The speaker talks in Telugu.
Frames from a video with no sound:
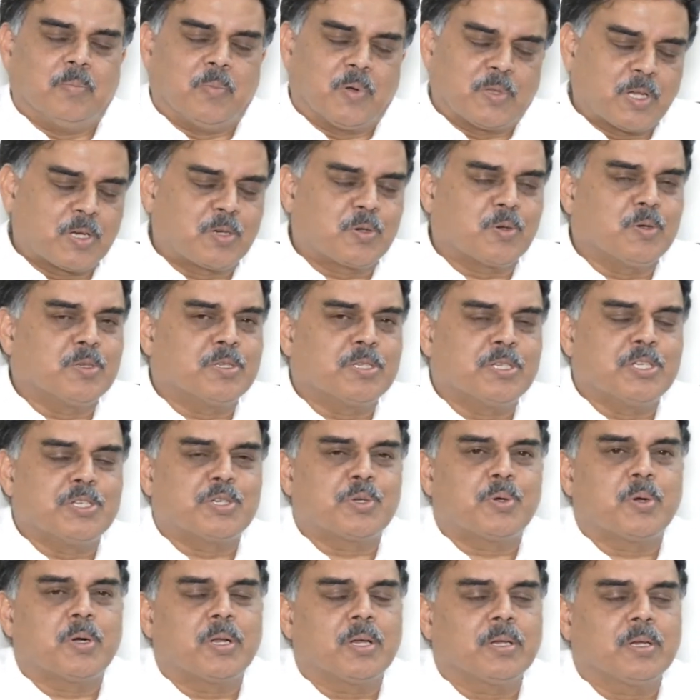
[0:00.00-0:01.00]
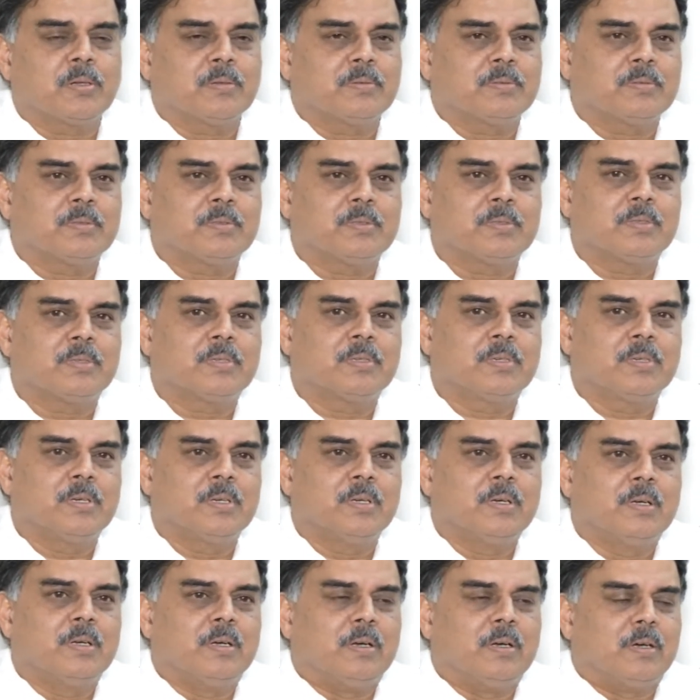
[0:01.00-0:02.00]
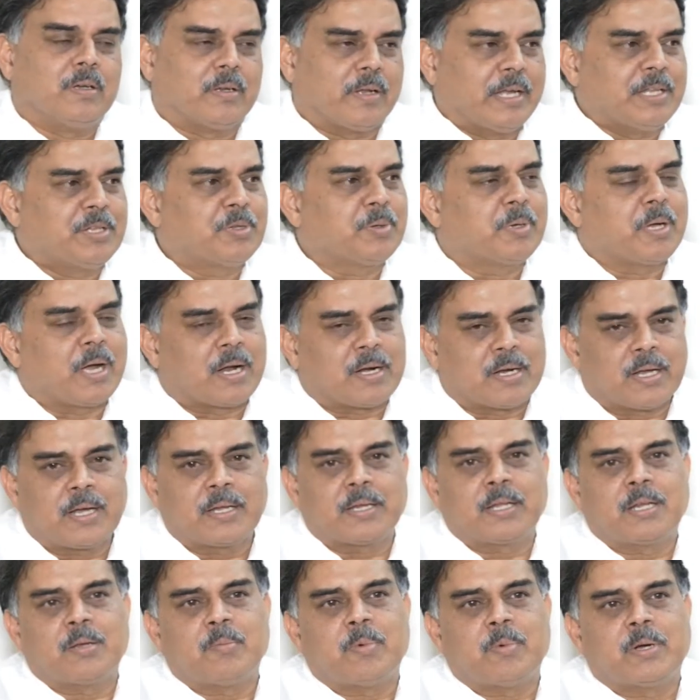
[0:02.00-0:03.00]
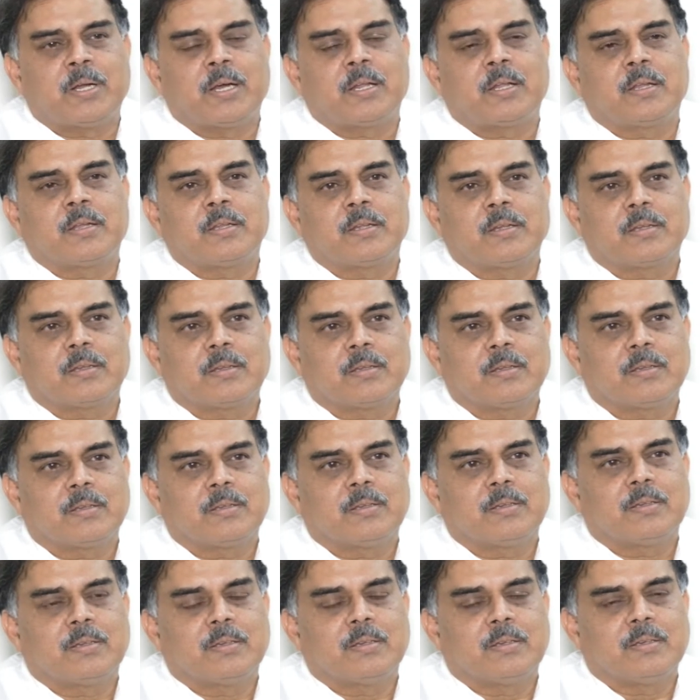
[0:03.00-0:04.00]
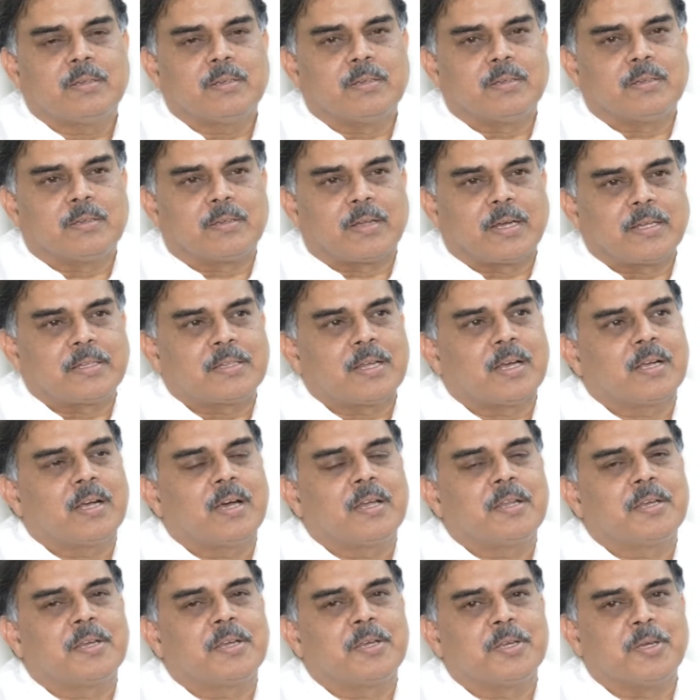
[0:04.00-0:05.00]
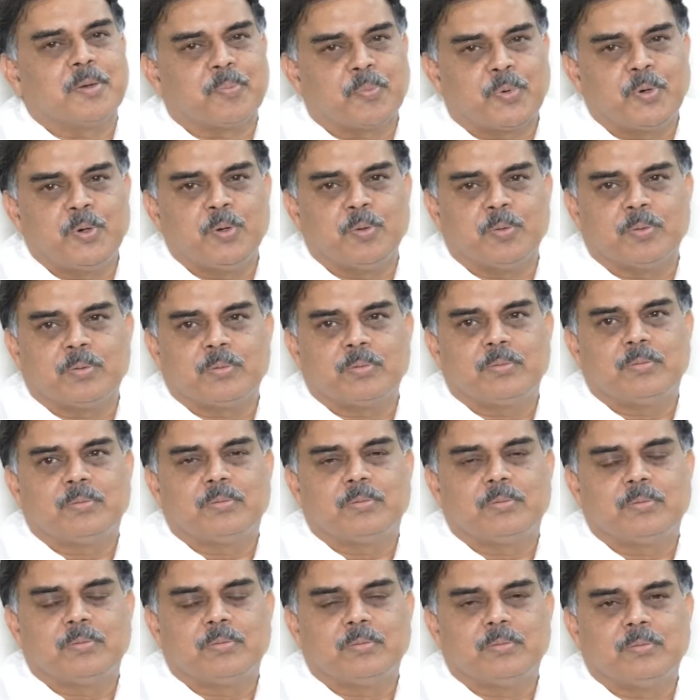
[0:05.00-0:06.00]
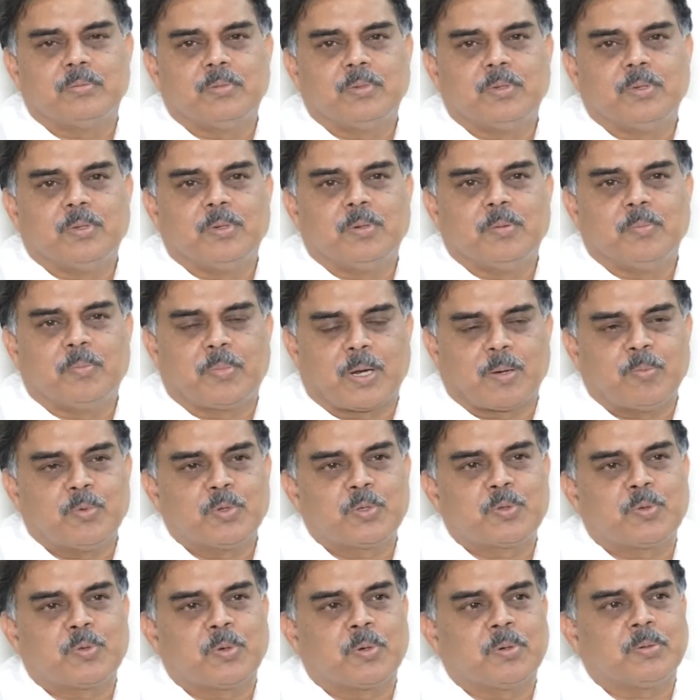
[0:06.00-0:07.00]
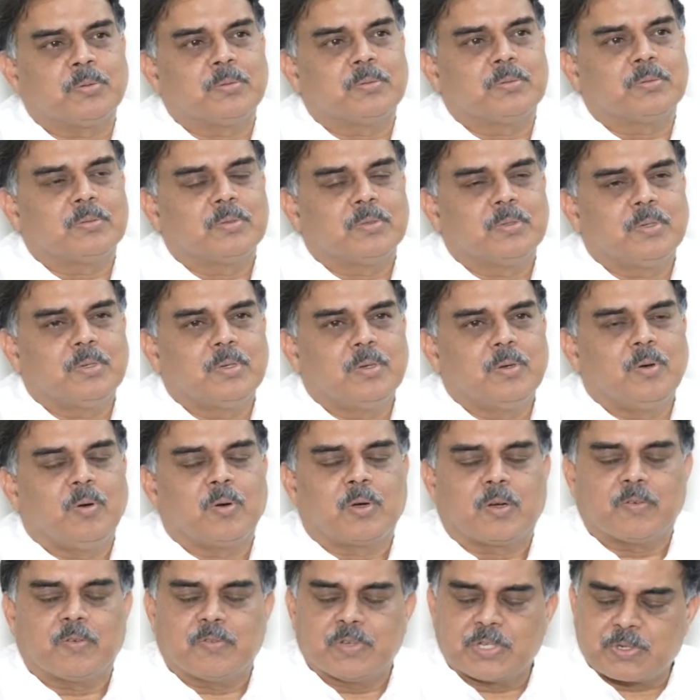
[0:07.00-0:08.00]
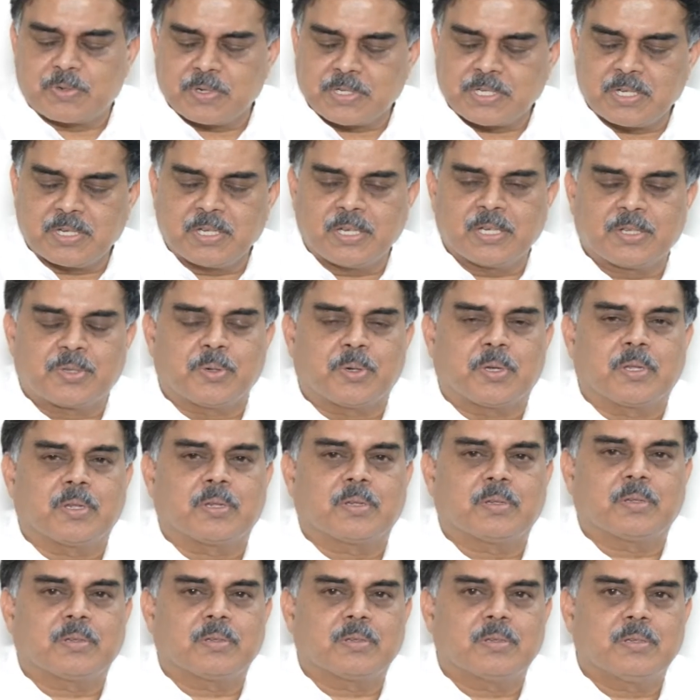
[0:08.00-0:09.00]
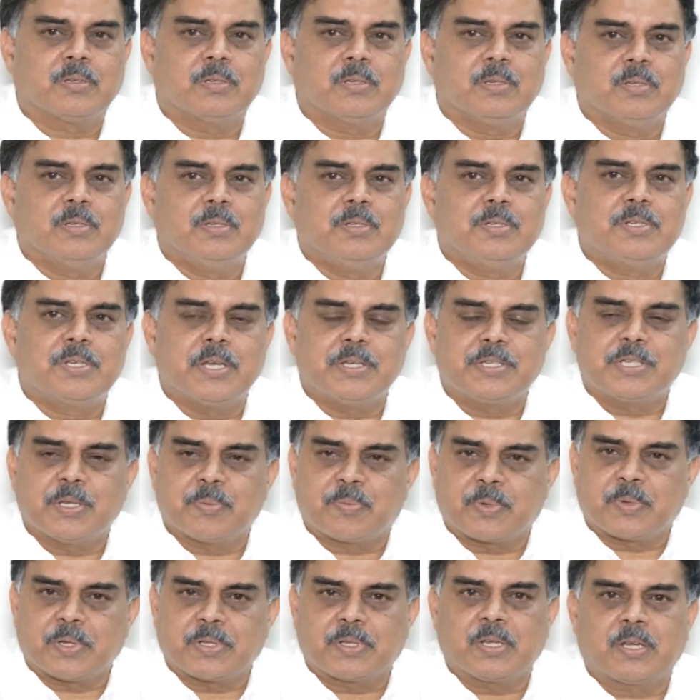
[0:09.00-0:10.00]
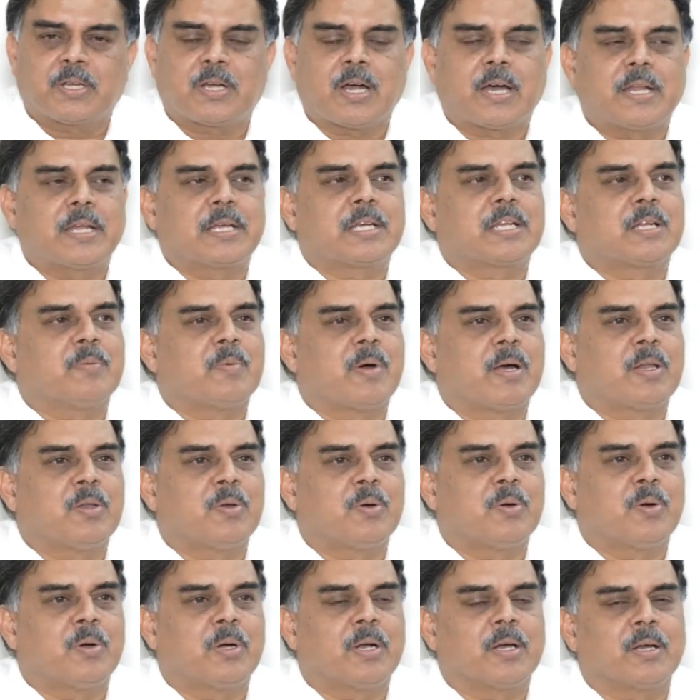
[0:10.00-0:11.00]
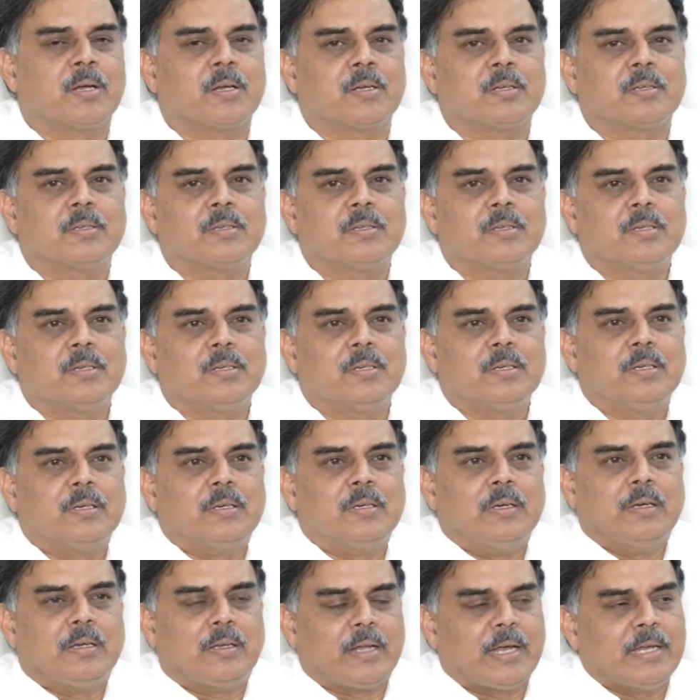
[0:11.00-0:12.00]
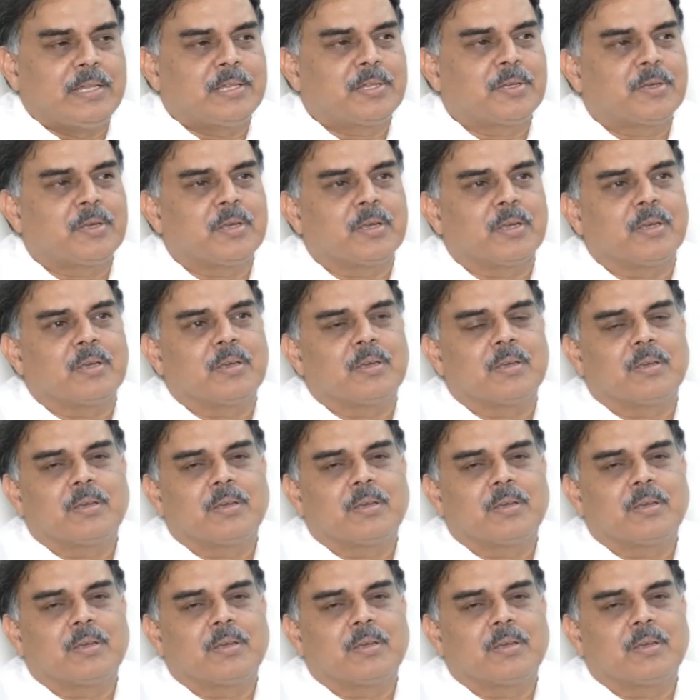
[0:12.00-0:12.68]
మొదటి రోజు నుంచి కూడా రైతుకి అండగా నిలబడాలని రైతాంగానికి ఎప్పుడు ప్రభుత్వం ఒక విశ్వసనీయతోటి చేసే ప్రతి కార్యక్రమాల్లో కూడా రైతుకి